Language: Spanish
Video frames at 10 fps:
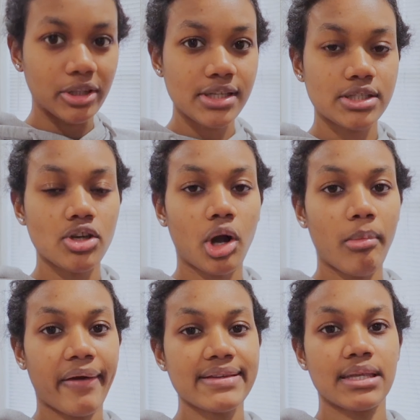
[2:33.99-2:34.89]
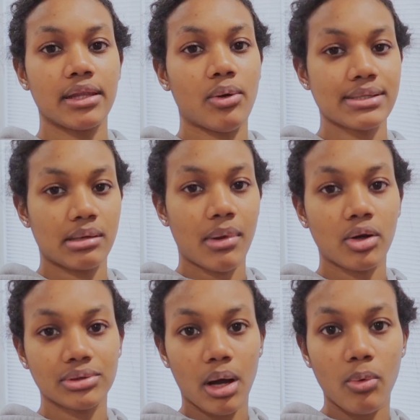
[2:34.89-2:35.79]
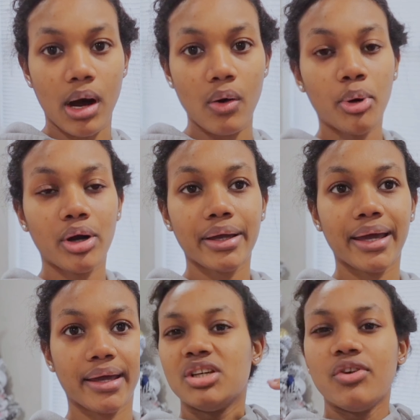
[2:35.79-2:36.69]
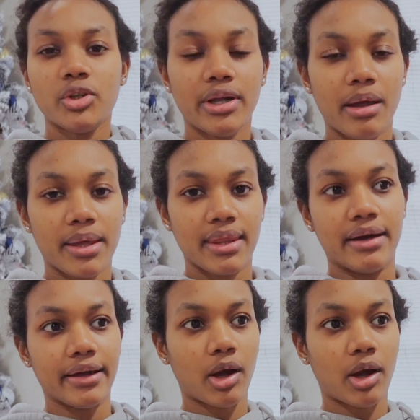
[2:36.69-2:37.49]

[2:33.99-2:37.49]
Entonces yo como que decidí no hacerme algo tan guau, porque son fotos de Navidad.